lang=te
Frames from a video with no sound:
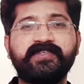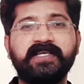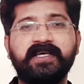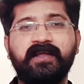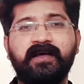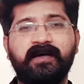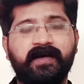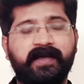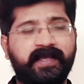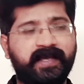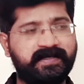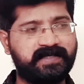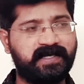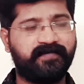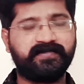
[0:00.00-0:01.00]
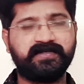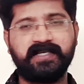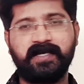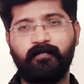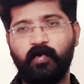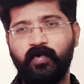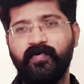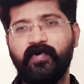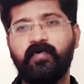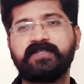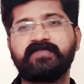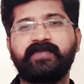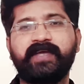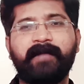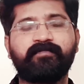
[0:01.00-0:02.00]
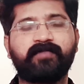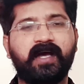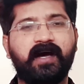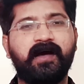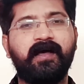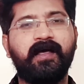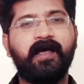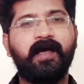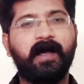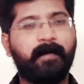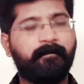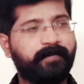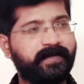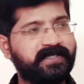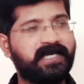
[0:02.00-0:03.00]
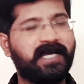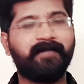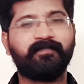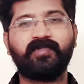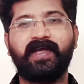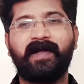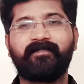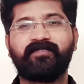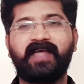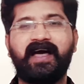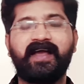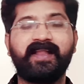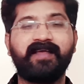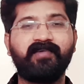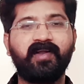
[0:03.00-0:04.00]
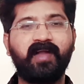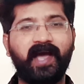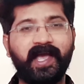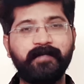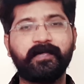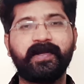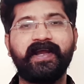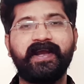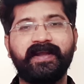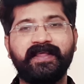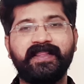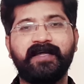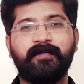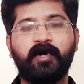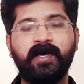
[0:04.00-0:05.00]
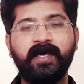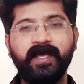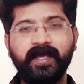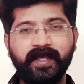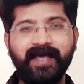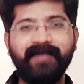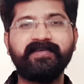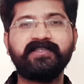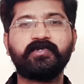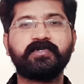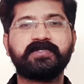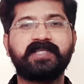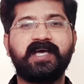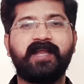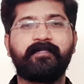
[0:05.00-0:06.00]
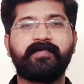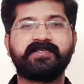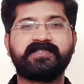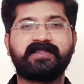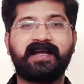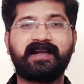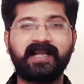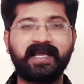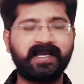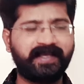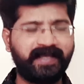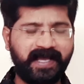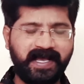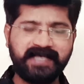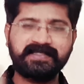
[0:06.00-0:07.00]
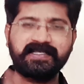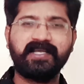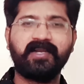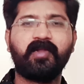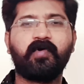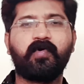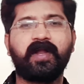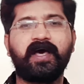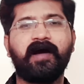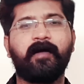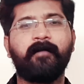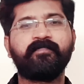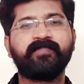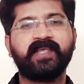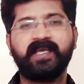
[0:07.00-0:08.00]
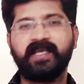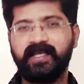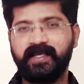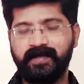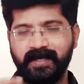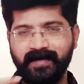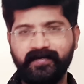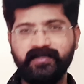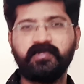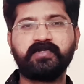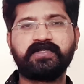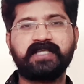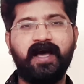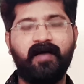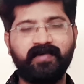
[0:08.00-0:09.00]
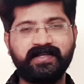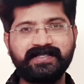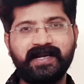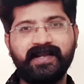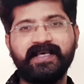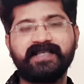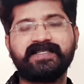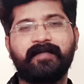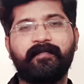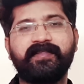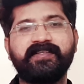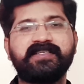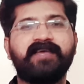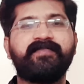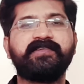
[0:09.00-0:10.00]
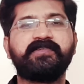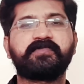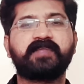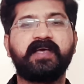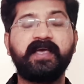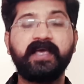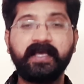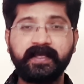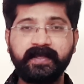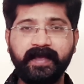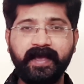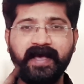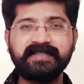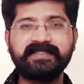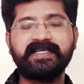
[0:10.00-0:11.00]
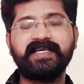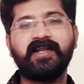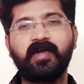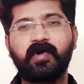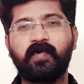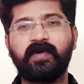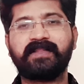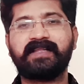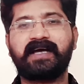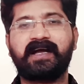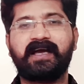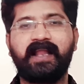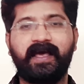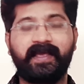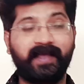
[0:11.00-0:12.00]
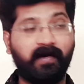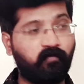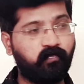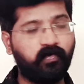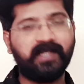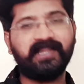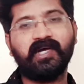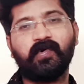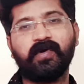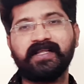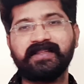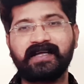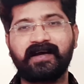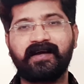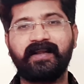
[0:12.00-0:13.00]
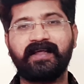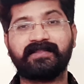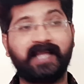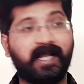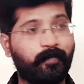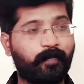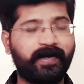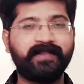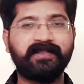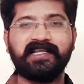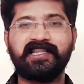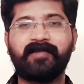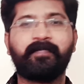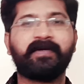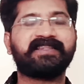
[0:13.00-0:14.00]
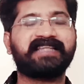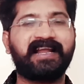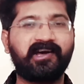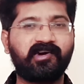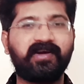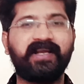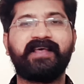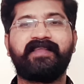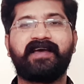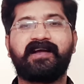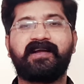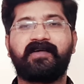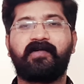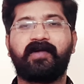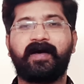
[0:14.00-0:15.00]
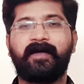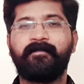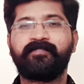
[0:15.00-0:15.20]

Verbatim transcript: సి కేజీఎఫ్ సి మూవీ కోసం ఎంత బీజిఎంతో ఎంత ఆ లెవెల్లో హైప్ క్రియేట్ అయిందేమో ఏవిని చూస్తే అనిపించింది అట్లాగే ఏ సీన్లో కూడా ఏవి చూస్తే ఆవిడ జర్నీకి సంబంధించి ఏవి చూస్తే ఏ సీన్లో కూడా తగ్గల ఎవరితో కూడా తగ్గల తలపడిందే తప్ప తలగ్గలేదు ఎక్కడ కూడా